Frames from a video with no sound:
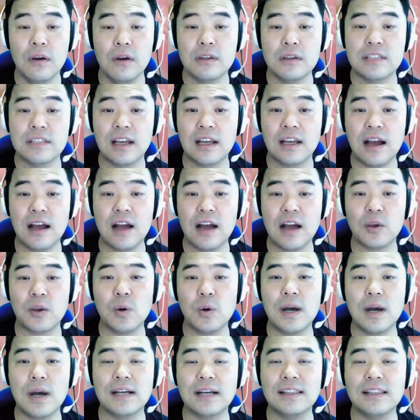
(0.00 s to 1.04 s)
제가
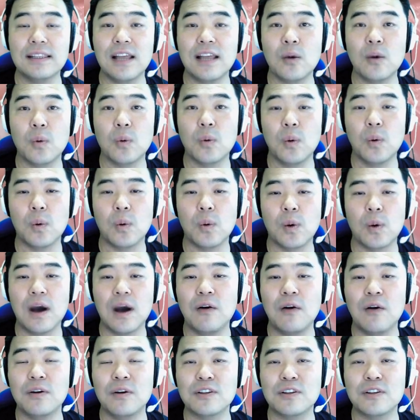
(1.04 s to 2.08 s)
학교가 끝나고
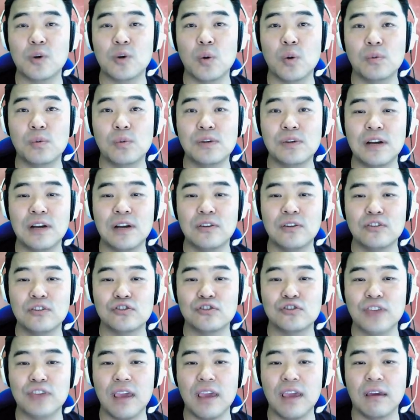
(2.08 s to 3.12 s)
학원에서 공부를 하던
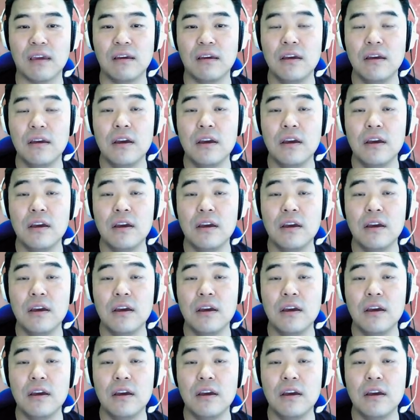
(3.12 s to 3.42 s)
중에